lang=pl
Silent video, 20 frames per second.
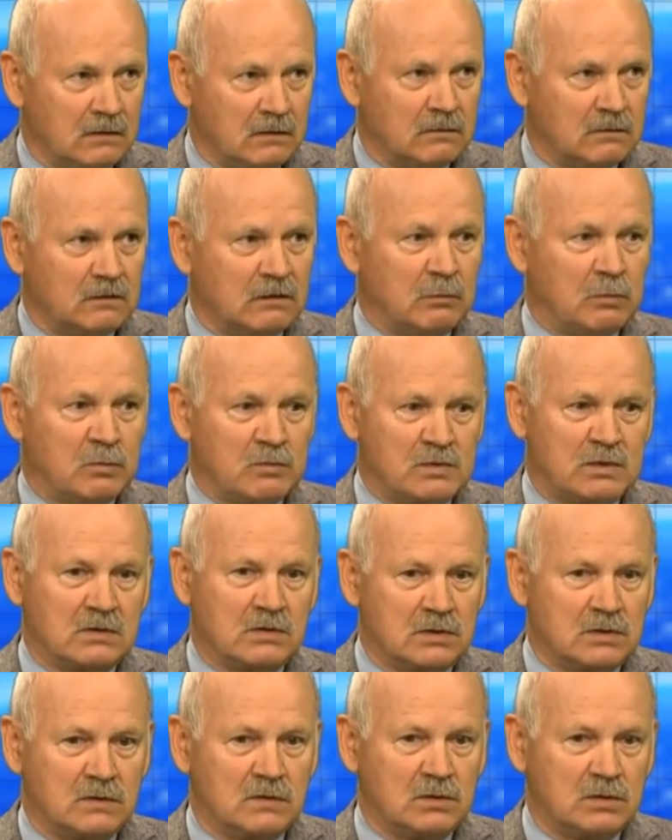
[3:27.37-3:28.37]
i wolałbym
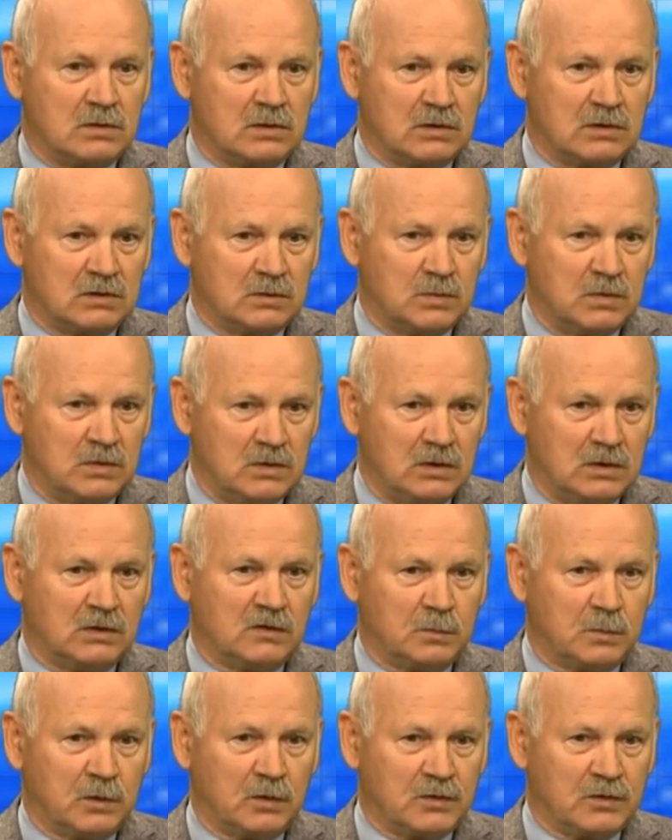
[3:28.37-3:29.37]
rzeczywiście, żeby
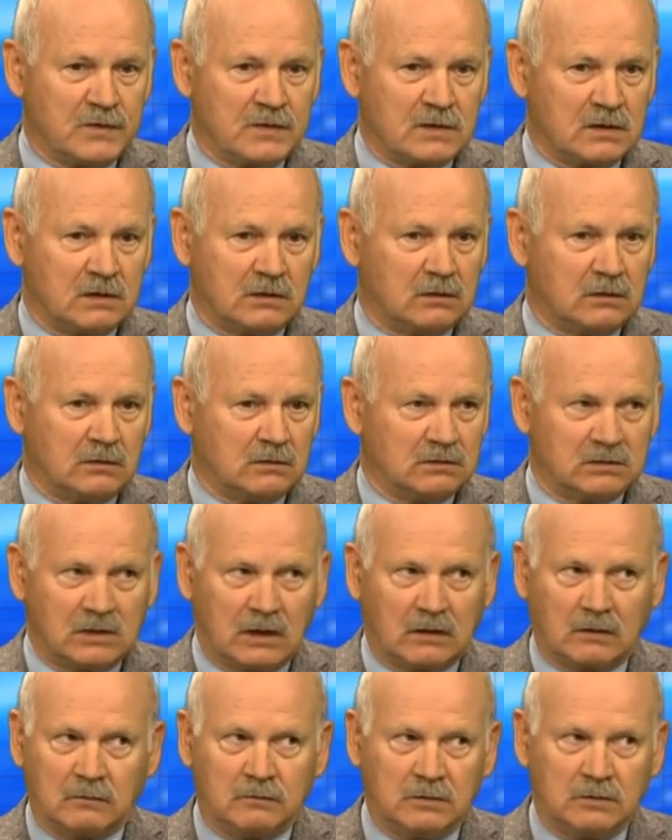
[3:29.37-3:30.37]
nikt w Polsce i to
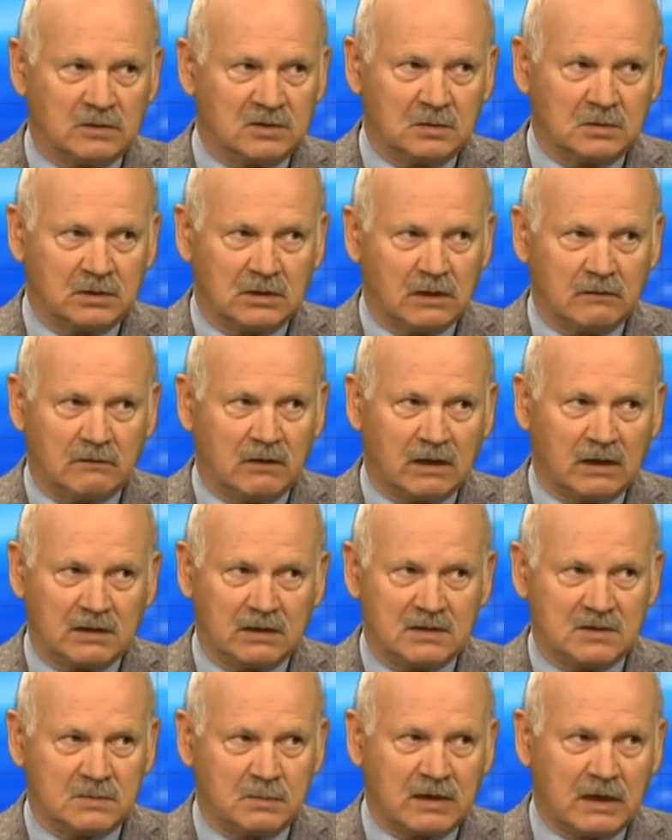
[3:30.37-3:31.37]
zarówno z lewa,
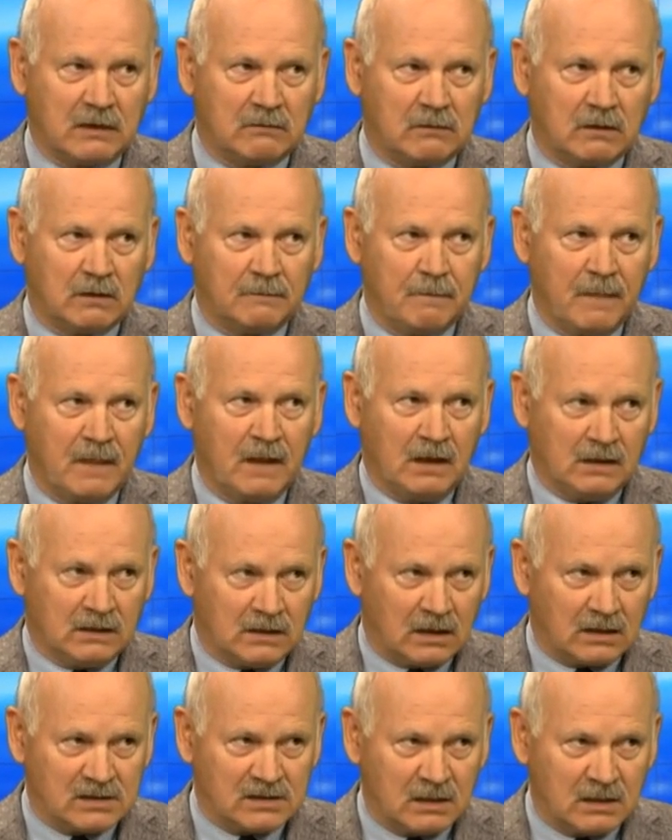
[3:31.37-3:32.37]
jak i z prawa,
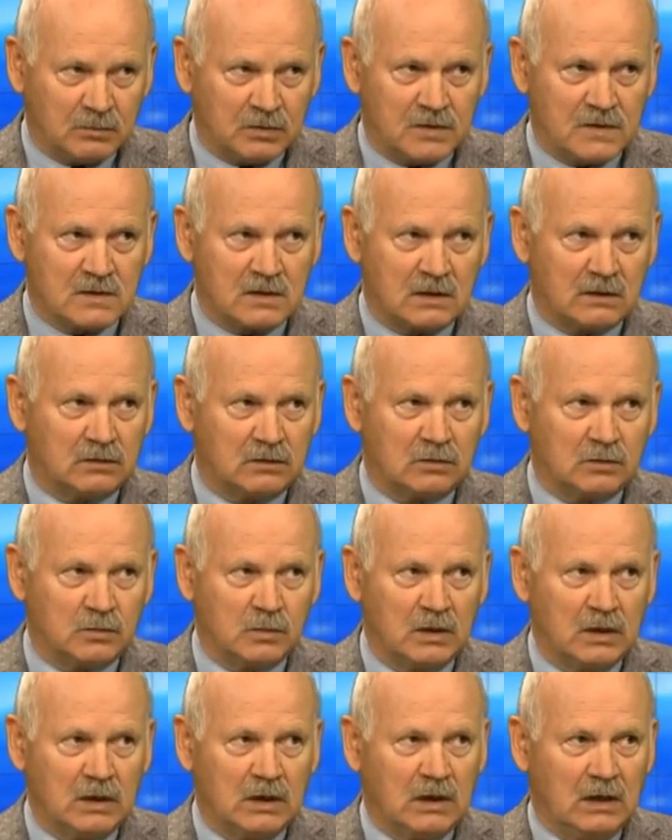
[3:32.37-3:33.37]
tak samo i z
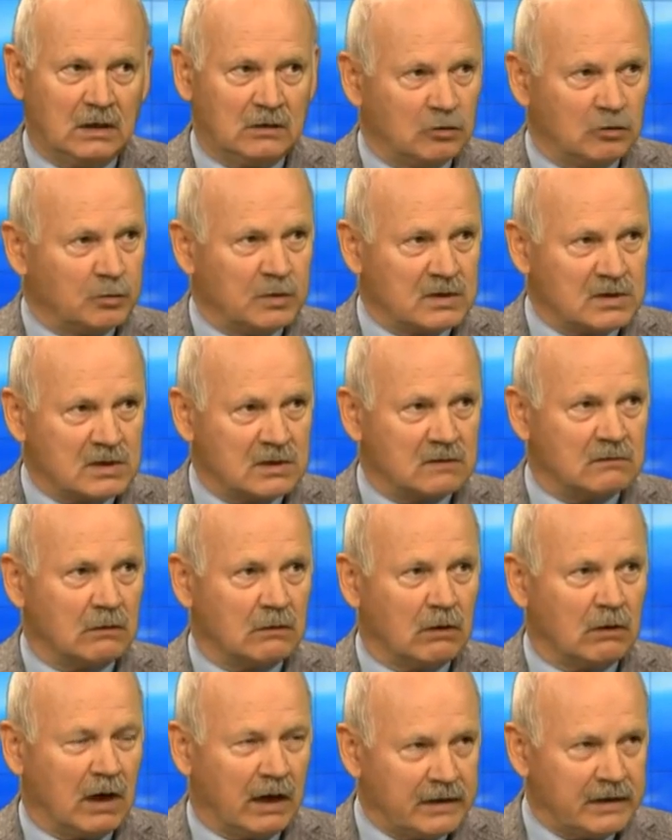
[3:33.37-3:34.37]
centrum, nie
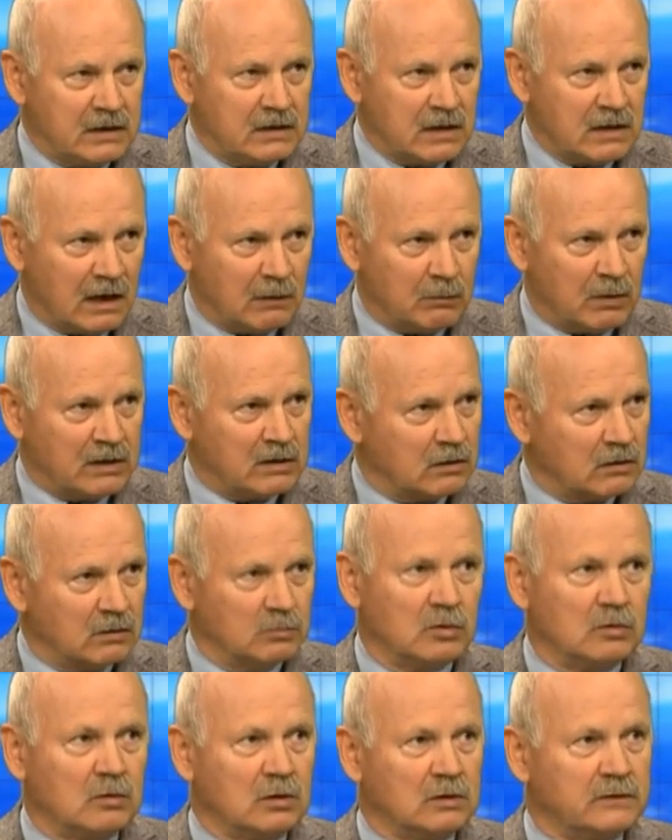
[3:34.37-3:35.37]
obiecywał ani nam, ani
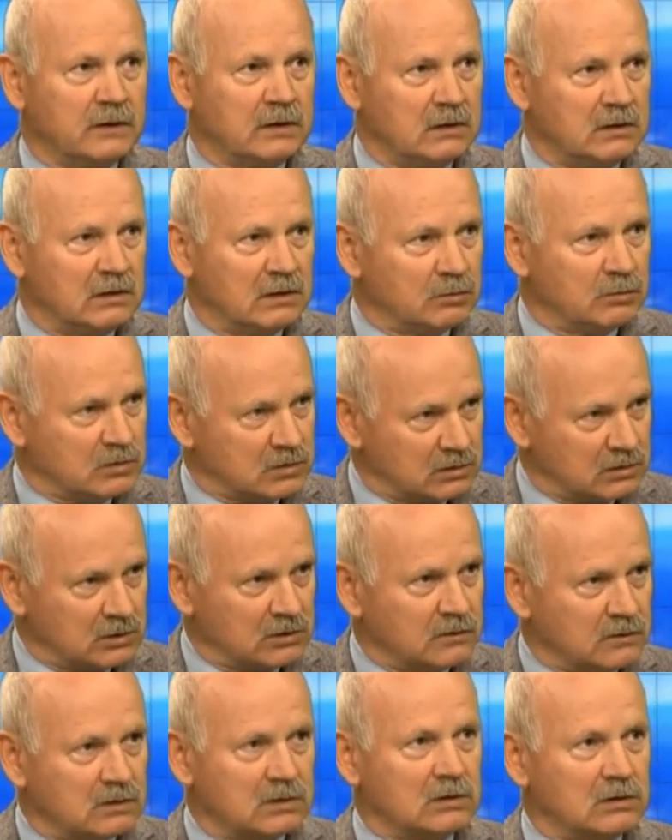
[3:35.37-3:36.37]
komukolwiek innemu, że
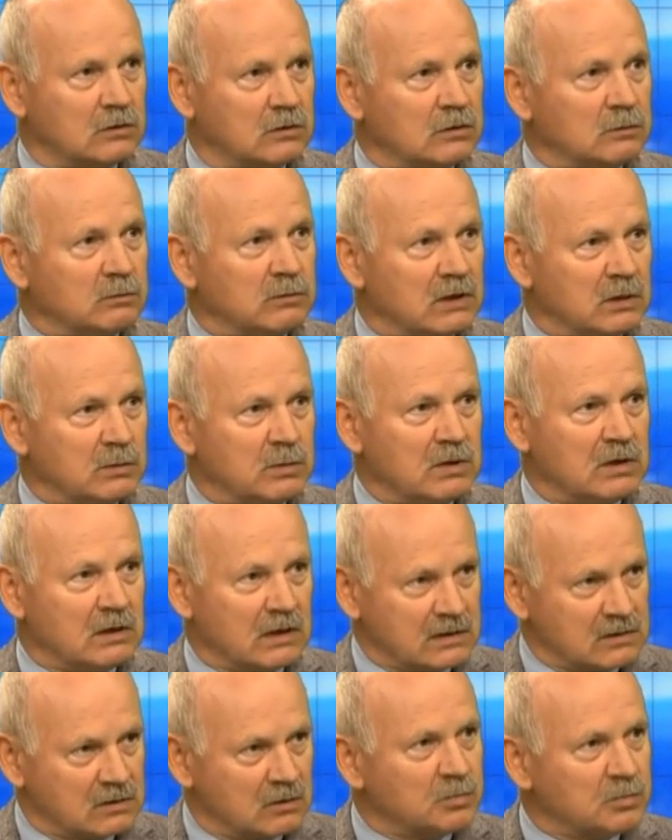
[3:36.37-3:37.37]
coś w określonym terminie
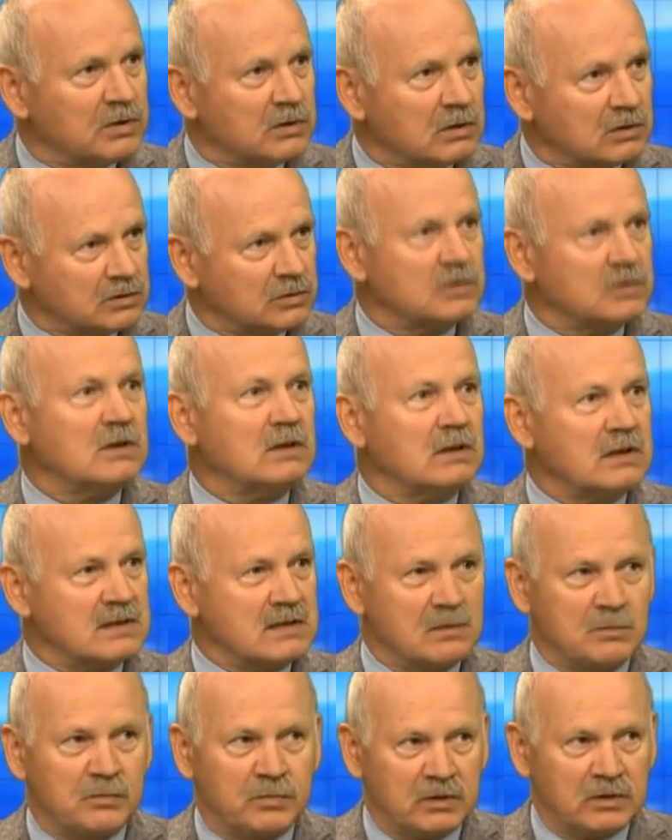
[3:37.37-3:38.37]
nastąpi, to coś nie
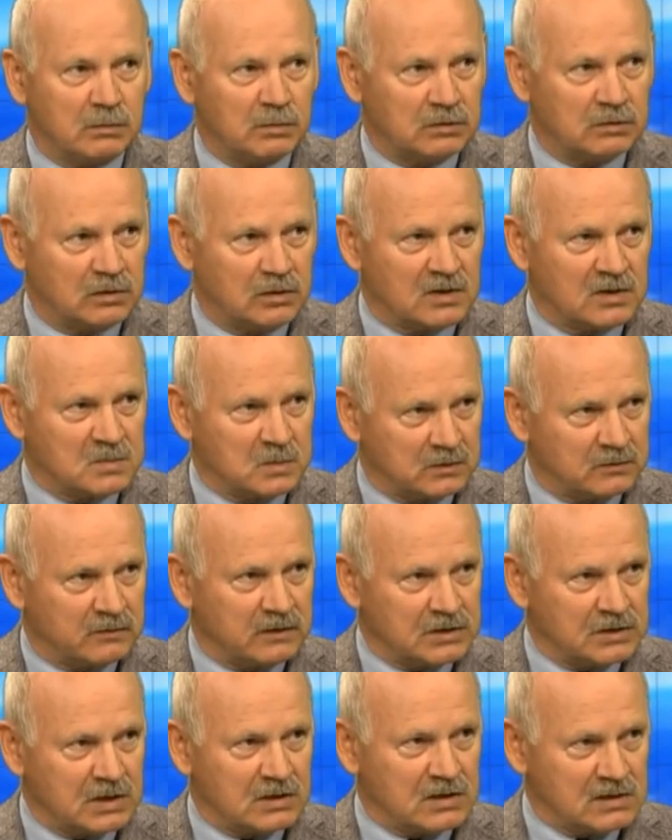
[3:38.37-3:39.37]
następuje, bo to jest
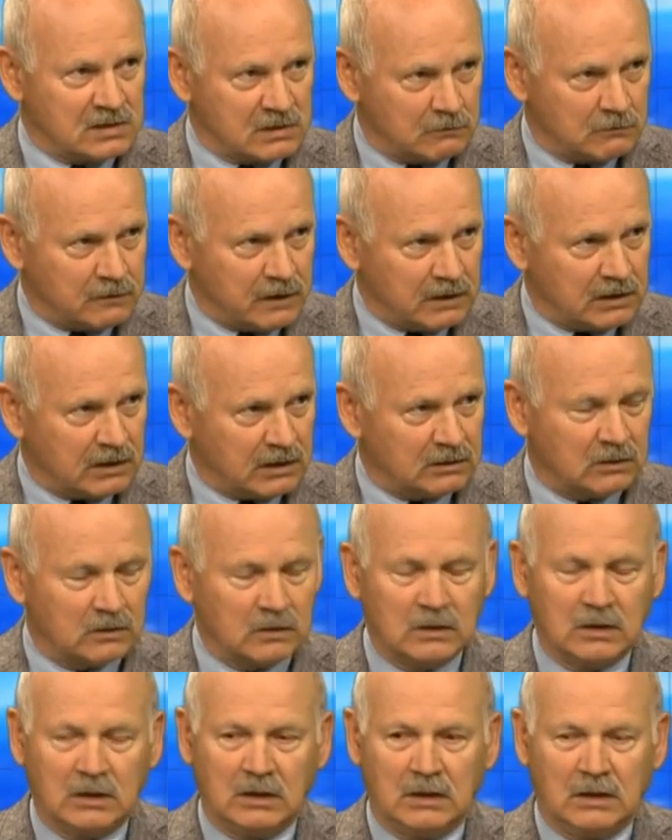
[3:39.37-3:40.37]
podważanie zaufania do,
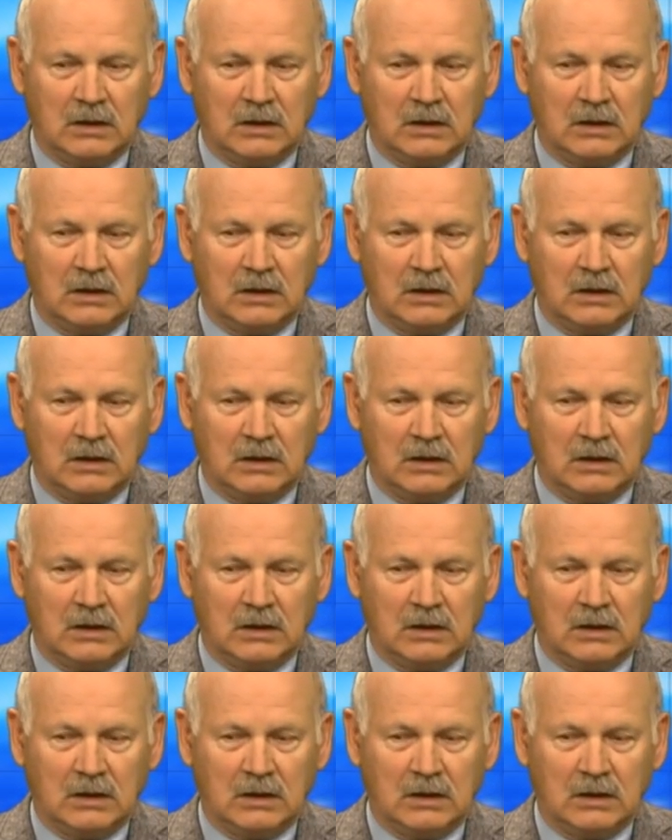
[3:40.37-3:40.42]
